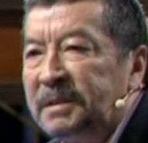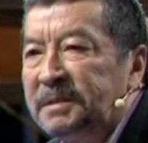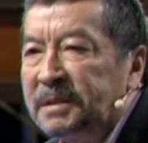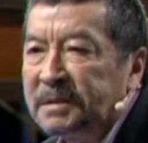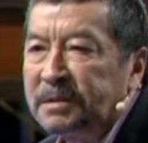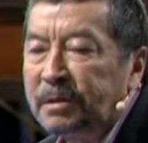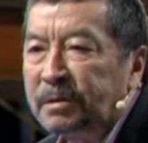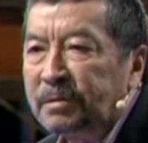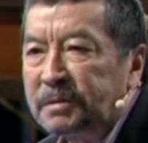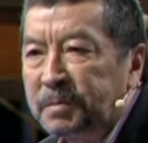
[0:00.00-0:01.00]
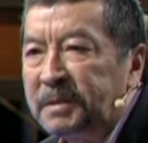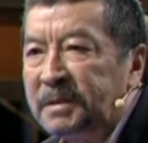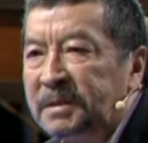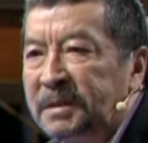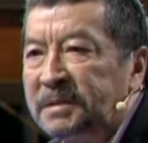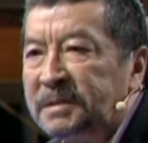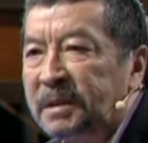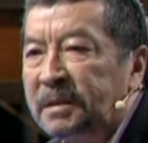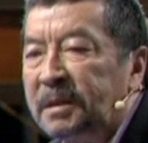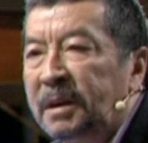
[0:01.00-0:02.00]
Шанатер Холдж был интересный
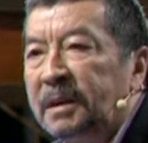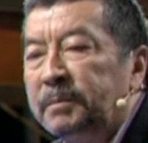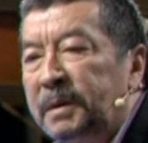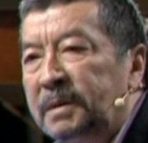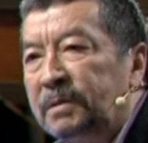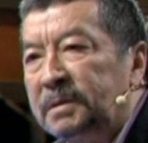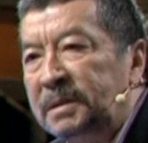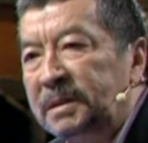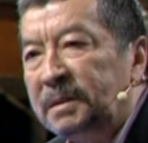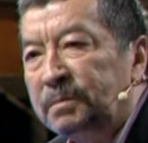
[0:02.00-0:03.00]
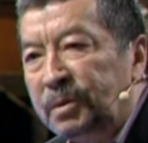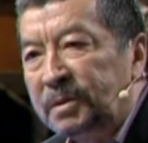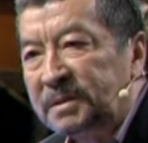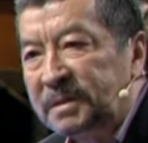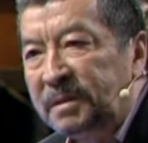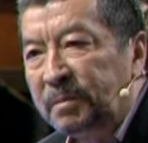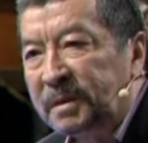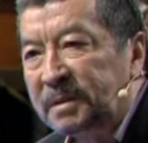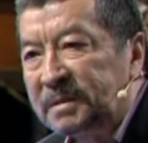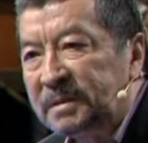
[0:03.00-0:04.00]
человек. По его книгам много
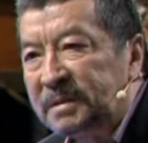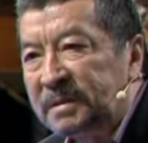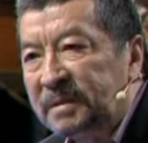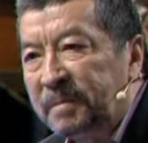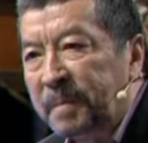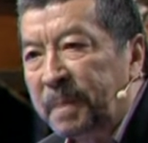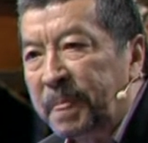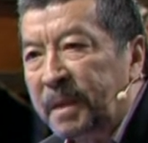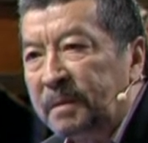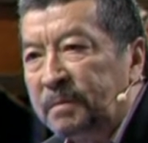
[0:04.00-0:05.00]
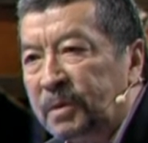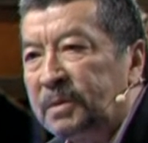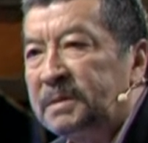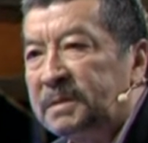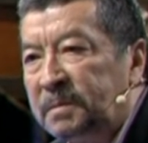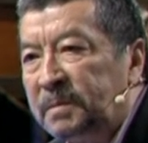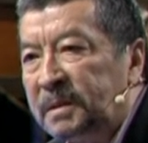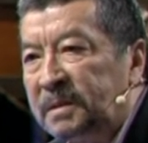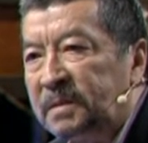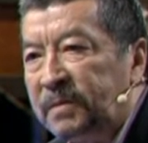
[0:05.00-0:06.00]
снималось. Много
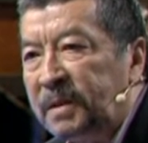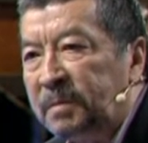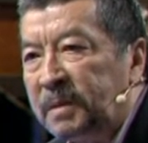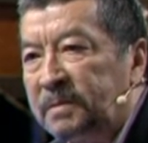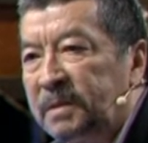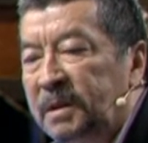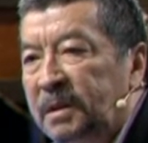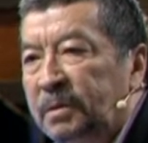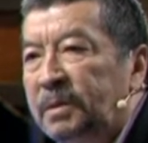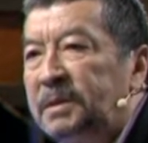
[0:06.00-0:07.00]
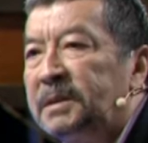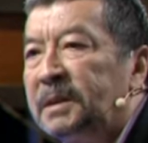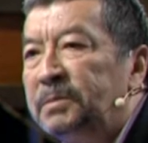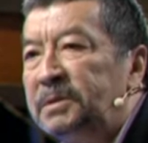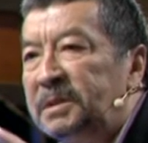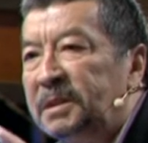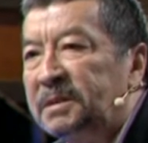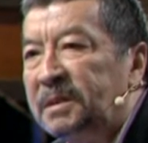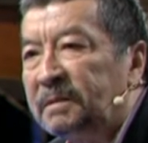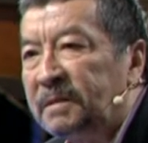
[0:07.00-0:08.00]
снималось фильмов. Он никому не
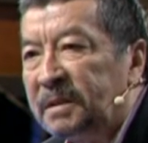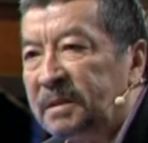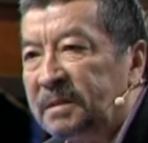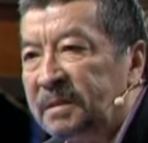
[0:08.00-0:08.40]
диктовал.